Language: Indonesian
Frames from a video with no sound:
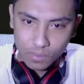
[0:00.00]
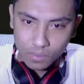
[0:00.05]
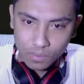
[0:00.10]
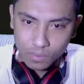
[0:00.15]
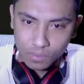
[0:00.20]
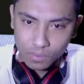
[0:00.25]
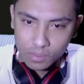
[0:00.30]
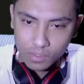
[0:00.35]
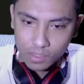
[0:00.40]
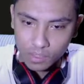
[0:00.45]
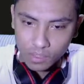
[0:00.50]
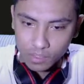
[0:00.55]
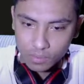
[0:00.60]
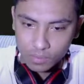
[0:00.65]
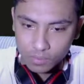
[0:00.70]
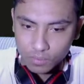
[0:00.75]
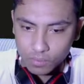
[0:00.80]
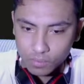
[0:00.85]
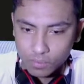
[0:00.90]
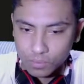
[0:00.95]
Oke, okay.
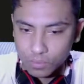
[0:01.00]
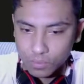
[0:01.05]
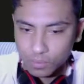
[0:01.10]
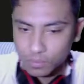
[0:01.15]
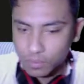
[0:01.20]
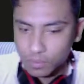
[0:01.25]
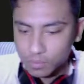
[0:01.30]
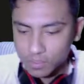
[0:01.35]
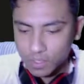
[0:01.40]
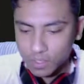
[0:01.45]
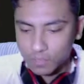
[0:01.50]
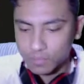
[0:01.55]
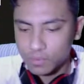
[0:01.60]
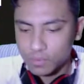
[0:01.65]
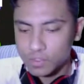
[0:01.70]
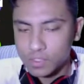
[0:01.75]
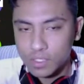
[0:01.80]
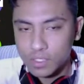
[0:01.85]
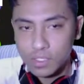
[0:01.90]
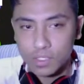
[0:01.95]
belum tak
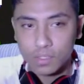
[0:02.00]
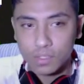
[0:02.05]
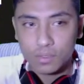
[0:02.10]
full screen.